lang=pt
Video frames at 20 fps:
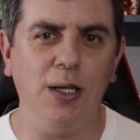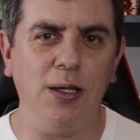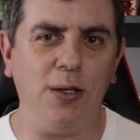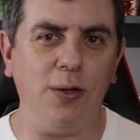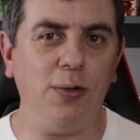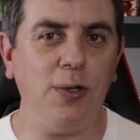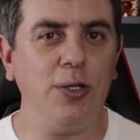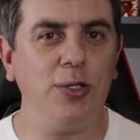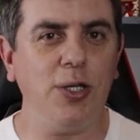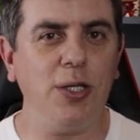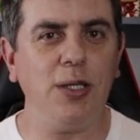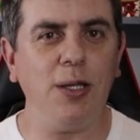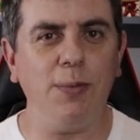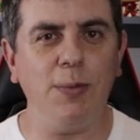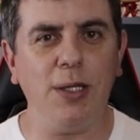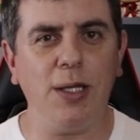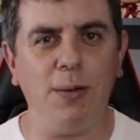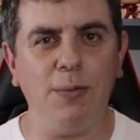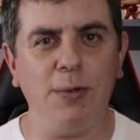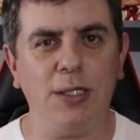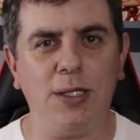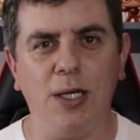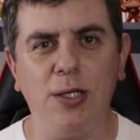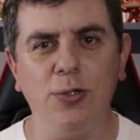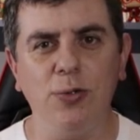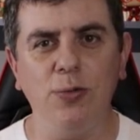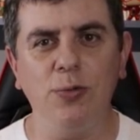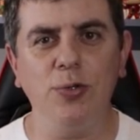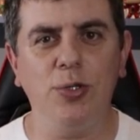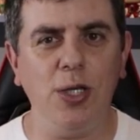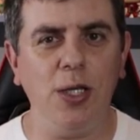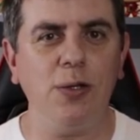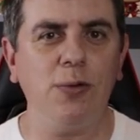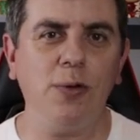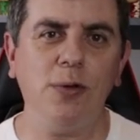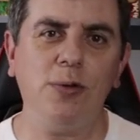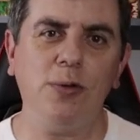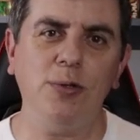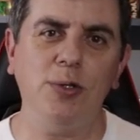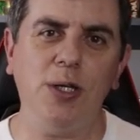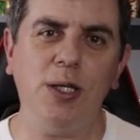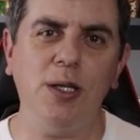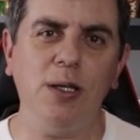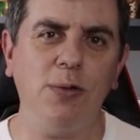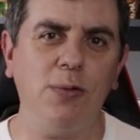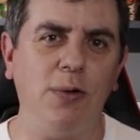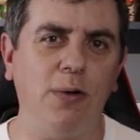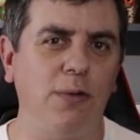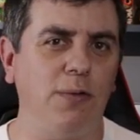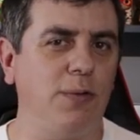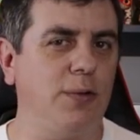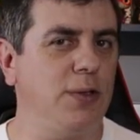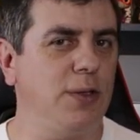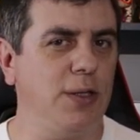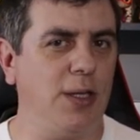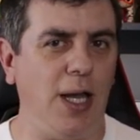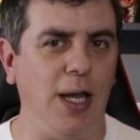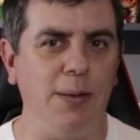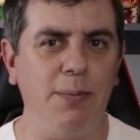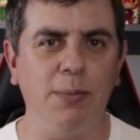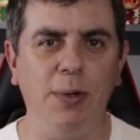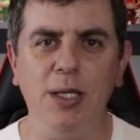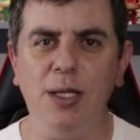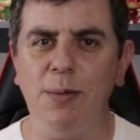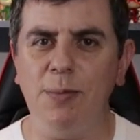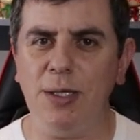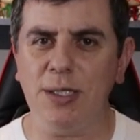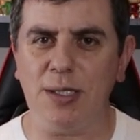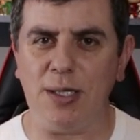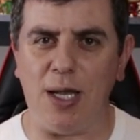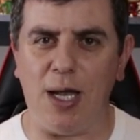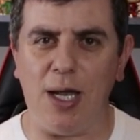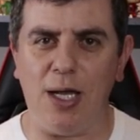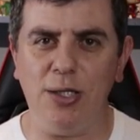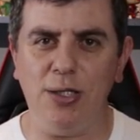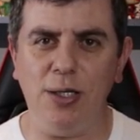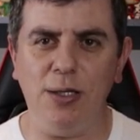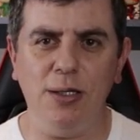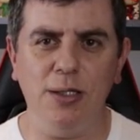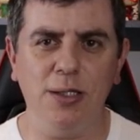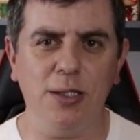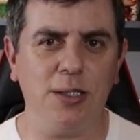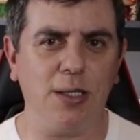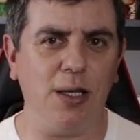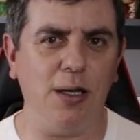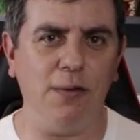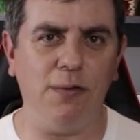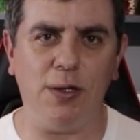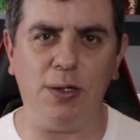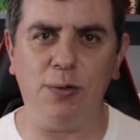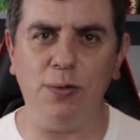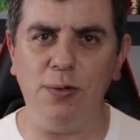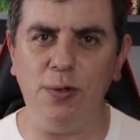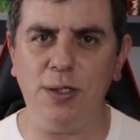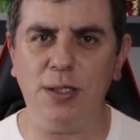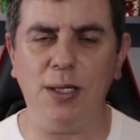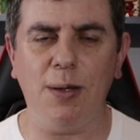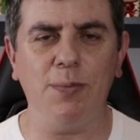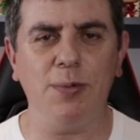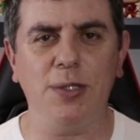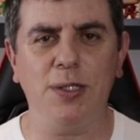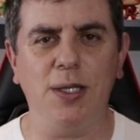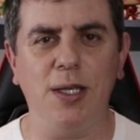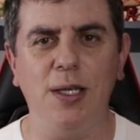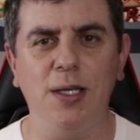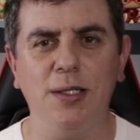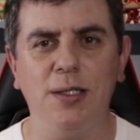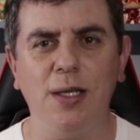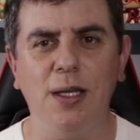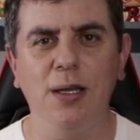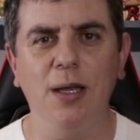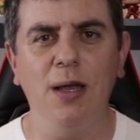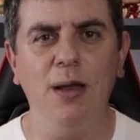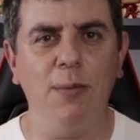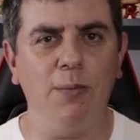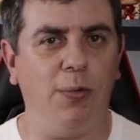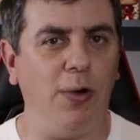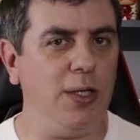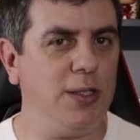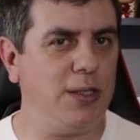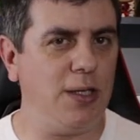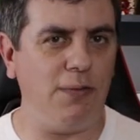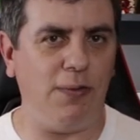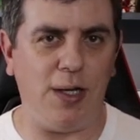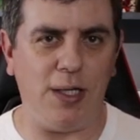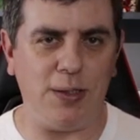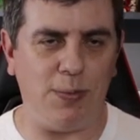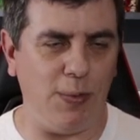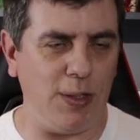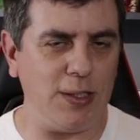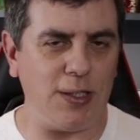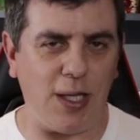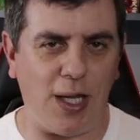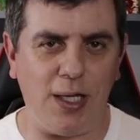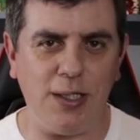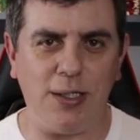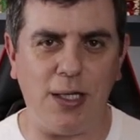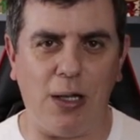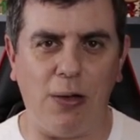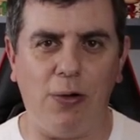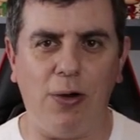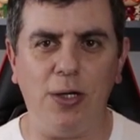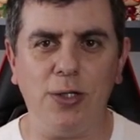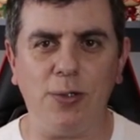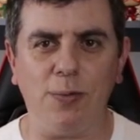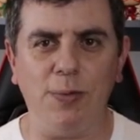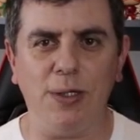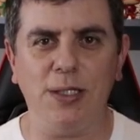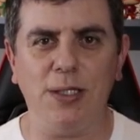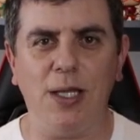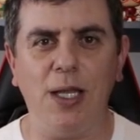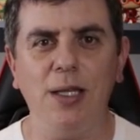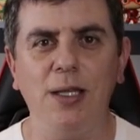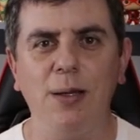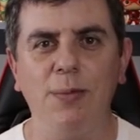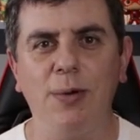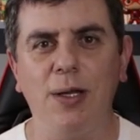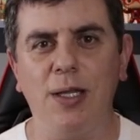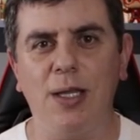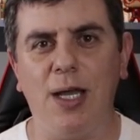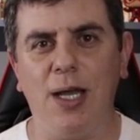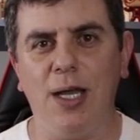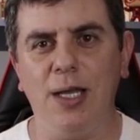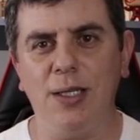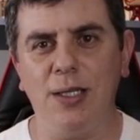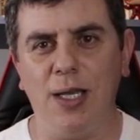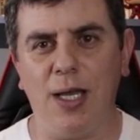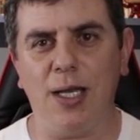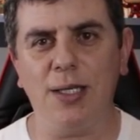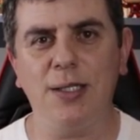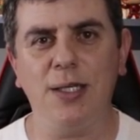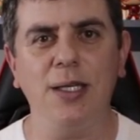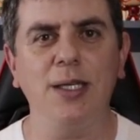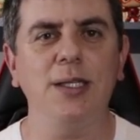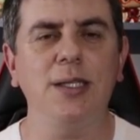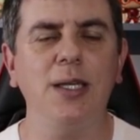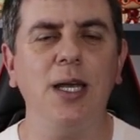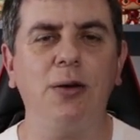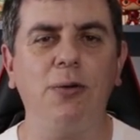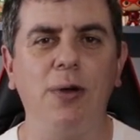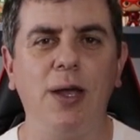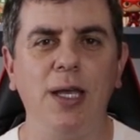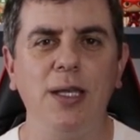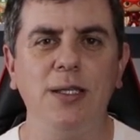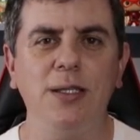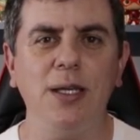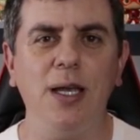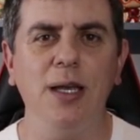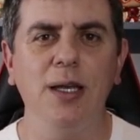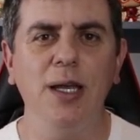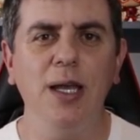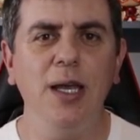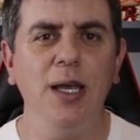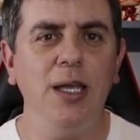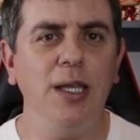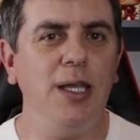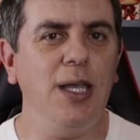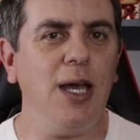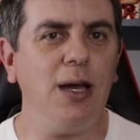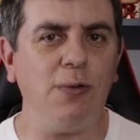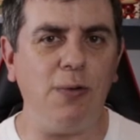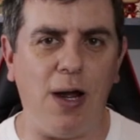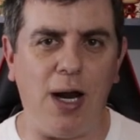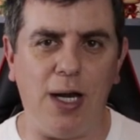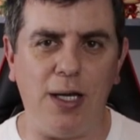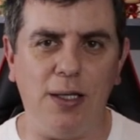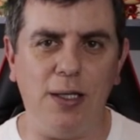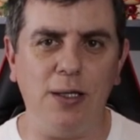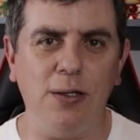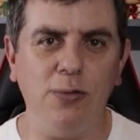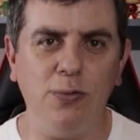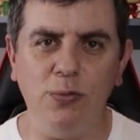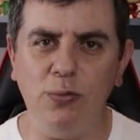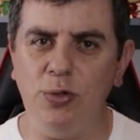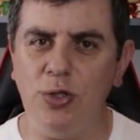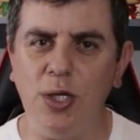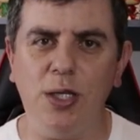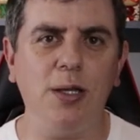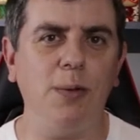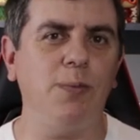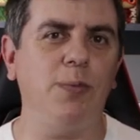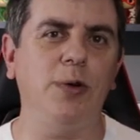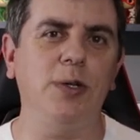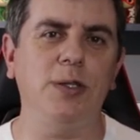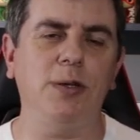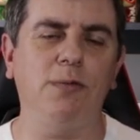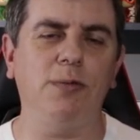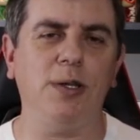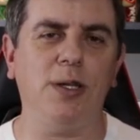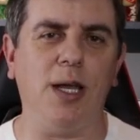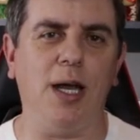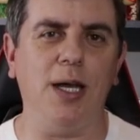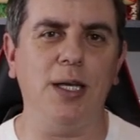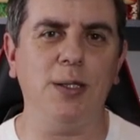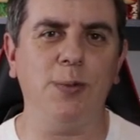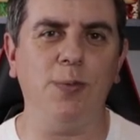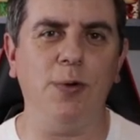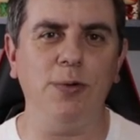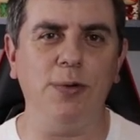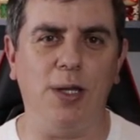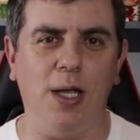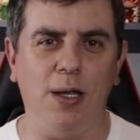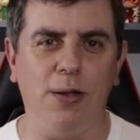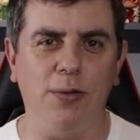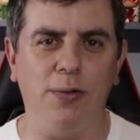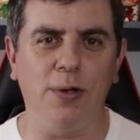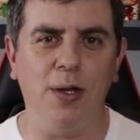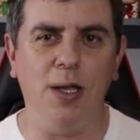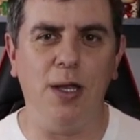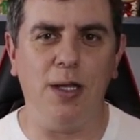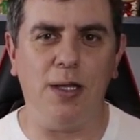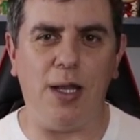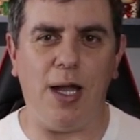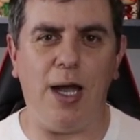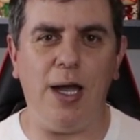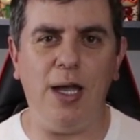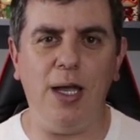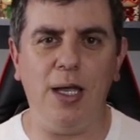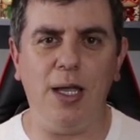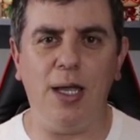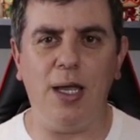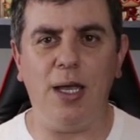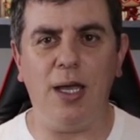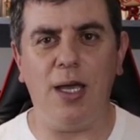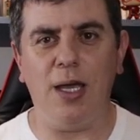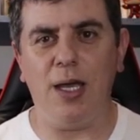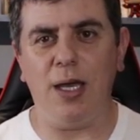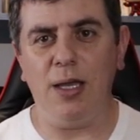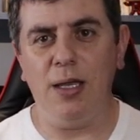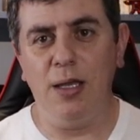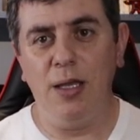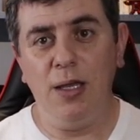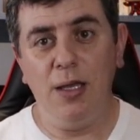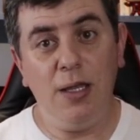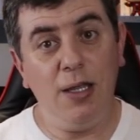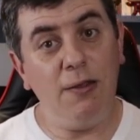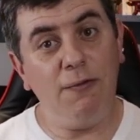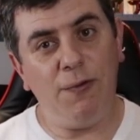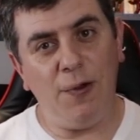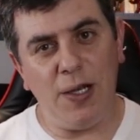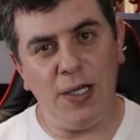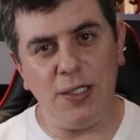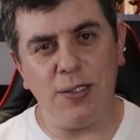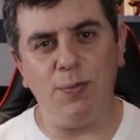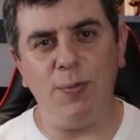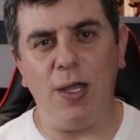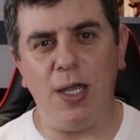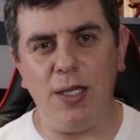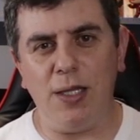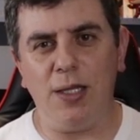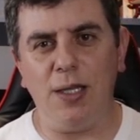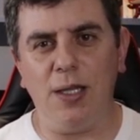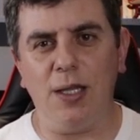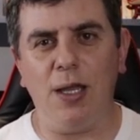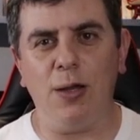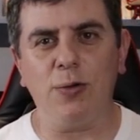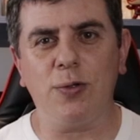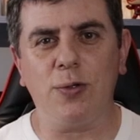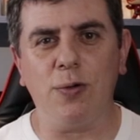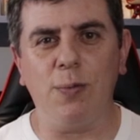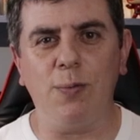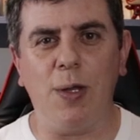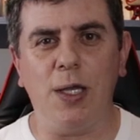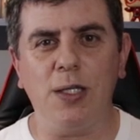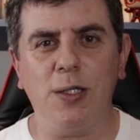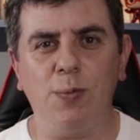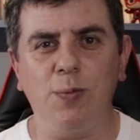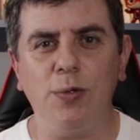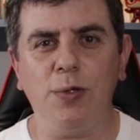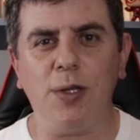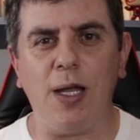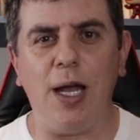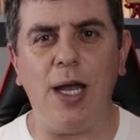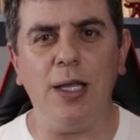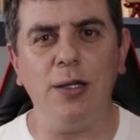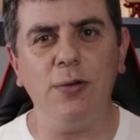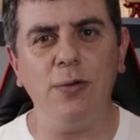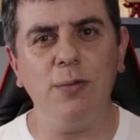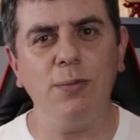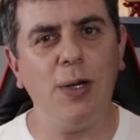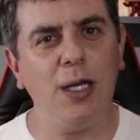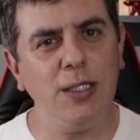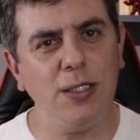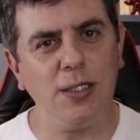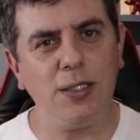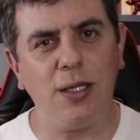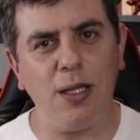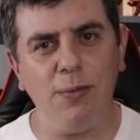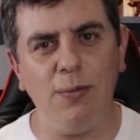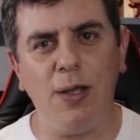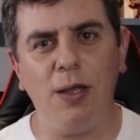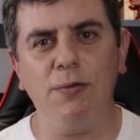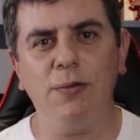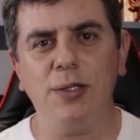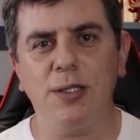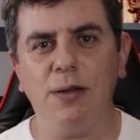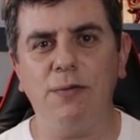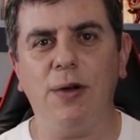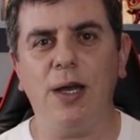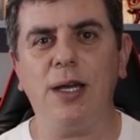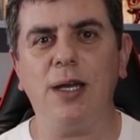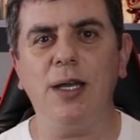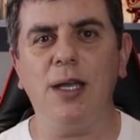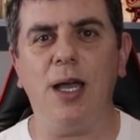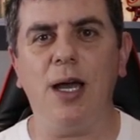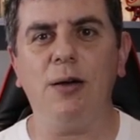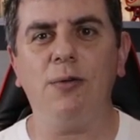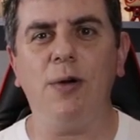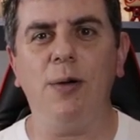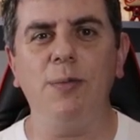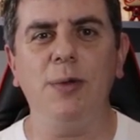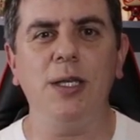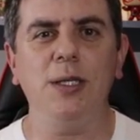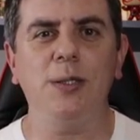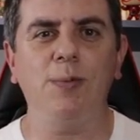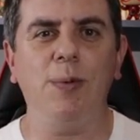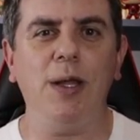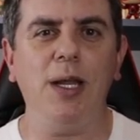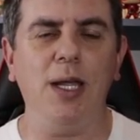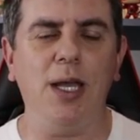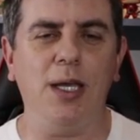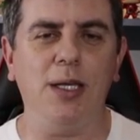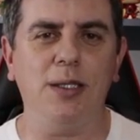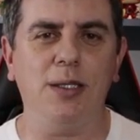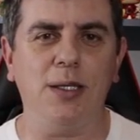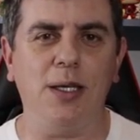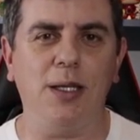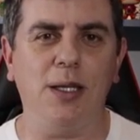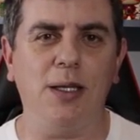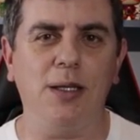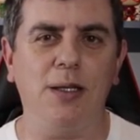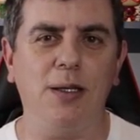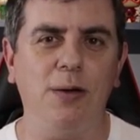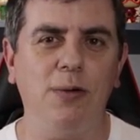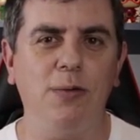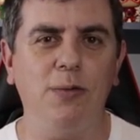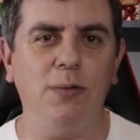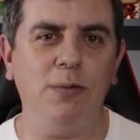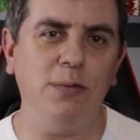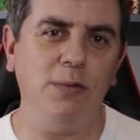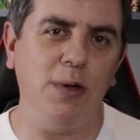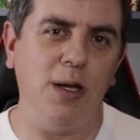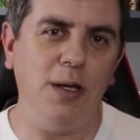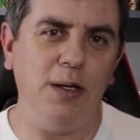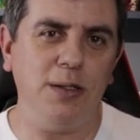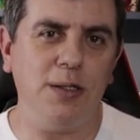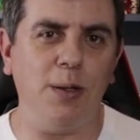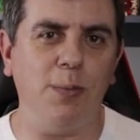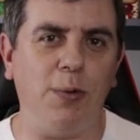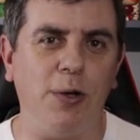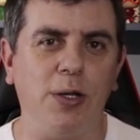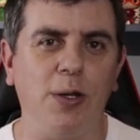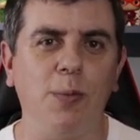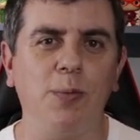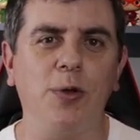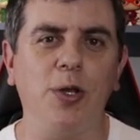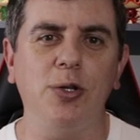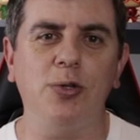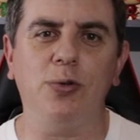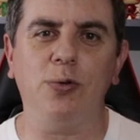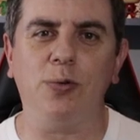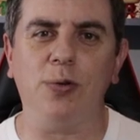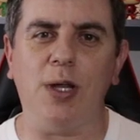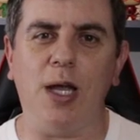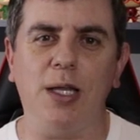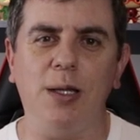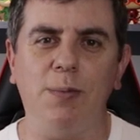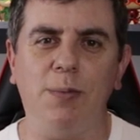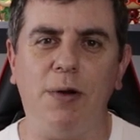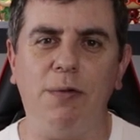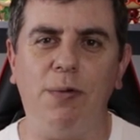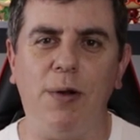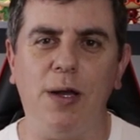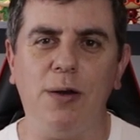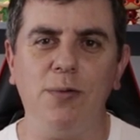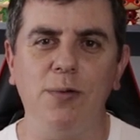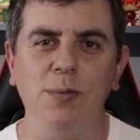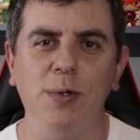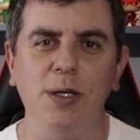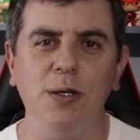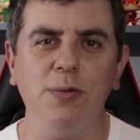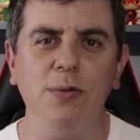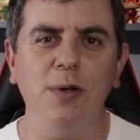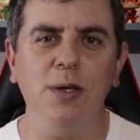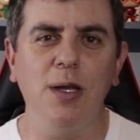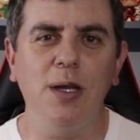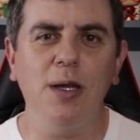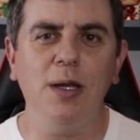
Então não adianta mandar mensagem num dia e no outro dia de novo, tá? Manda mensagem, escreva tudo o que você precisa, pode ser várias mensagens, é lógico, mas tente mandar assim em sequência e aguarde. Um dia depois eu vou estar respondendo, tá? É, infelizmente, né, eu sou bem disputado, mas também você vai ganhar com a minha experiência, né? Então, você pode ter um pouquinho de dificuldade para falar comigo,